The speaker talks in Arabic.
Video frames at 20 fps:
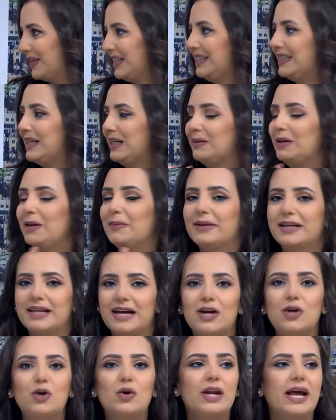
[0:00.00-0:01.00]
احنا لما
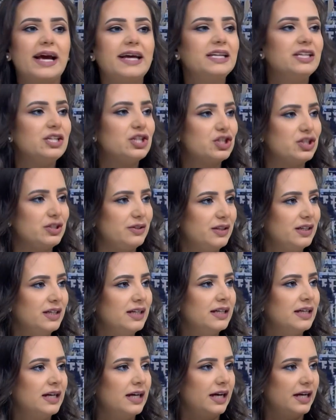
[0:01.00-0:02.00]
ناكل اي شيء
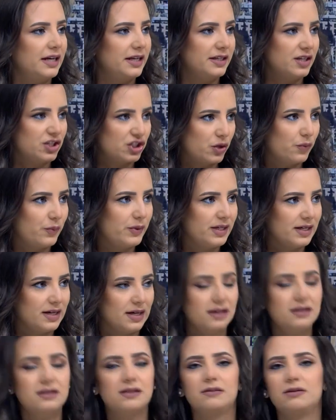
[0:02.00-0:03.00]
آه،
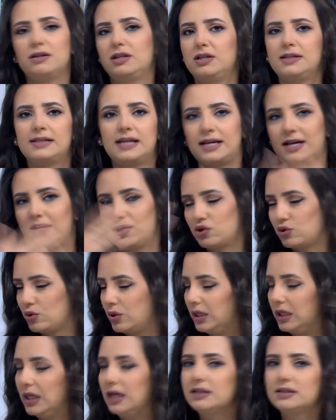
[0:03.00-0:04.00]
نشويات اذا كان
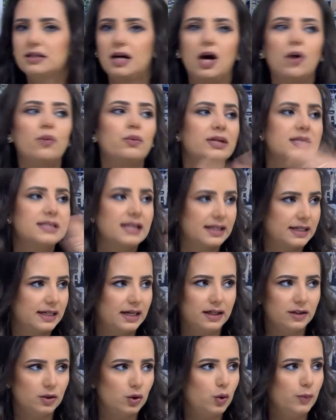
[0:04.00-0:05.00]
شوكولاته او او اذا
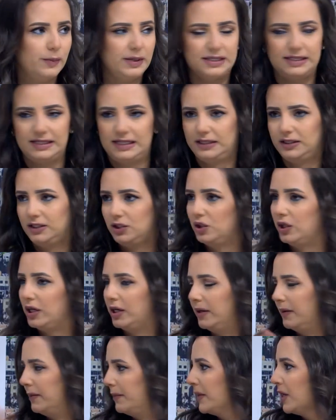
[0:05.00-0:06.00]
كان خبز يعني
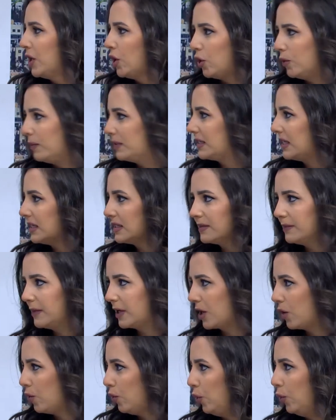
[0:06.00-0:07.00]
آه، خبز
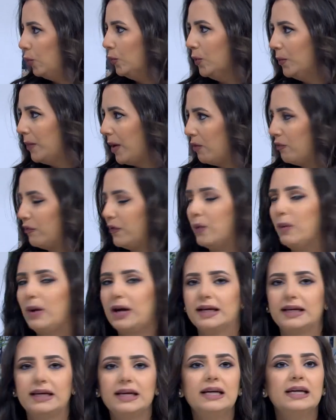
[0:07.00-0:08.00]
اسمر او حبوب نعم. او
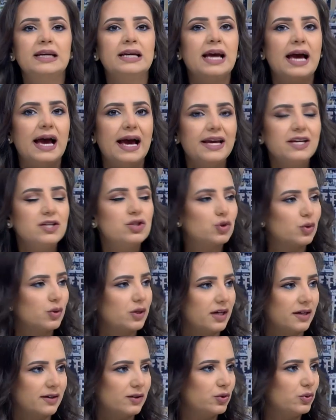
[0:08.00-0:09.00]
فواكه اي
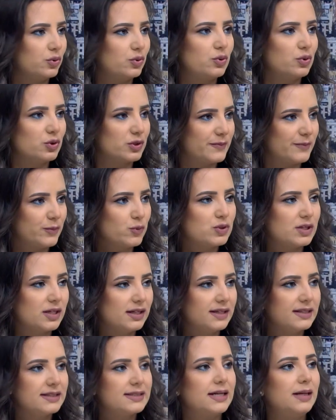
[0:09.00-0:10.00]
سكر جلوكوز بوصل
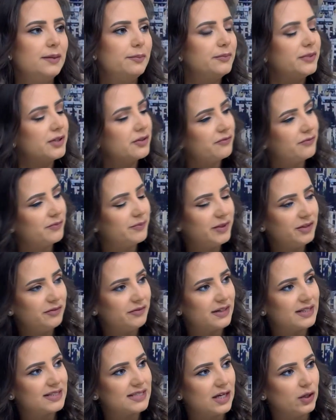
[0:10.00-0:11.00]
للدم
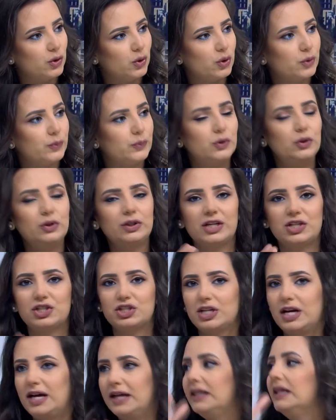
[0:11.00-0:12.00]
بنفرز هالهرمون
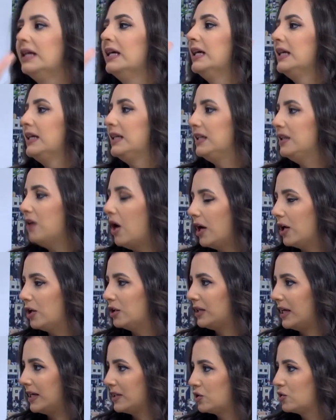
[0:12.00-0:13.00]
عشان
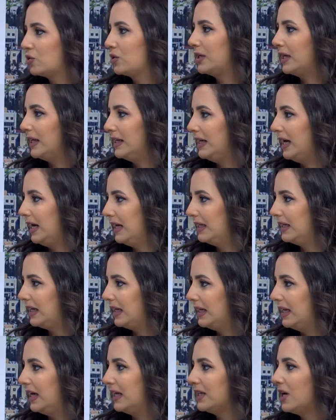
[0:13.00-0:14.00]
ياخذ هالسكر
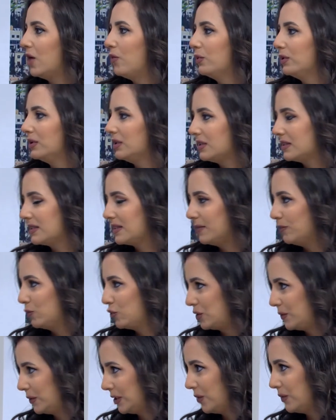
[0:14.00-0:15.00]
لهالخلايا وننظم
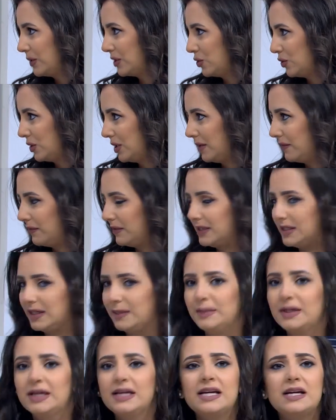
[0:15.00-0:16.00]
مستوى السكر في الدم
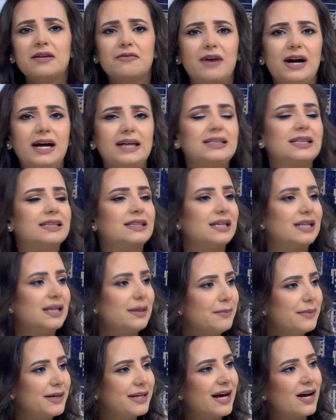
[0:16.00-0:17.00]
فعاده
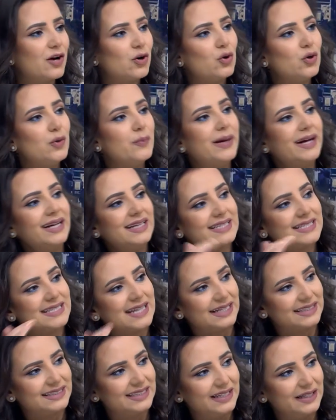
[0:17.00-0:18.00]
لما ناكل بعد
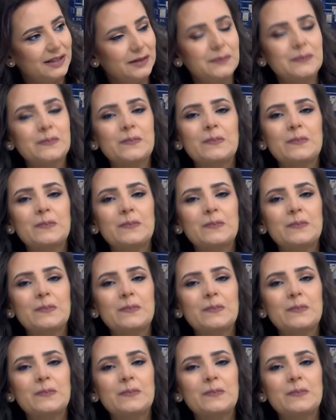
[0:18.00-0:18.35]
ساعتين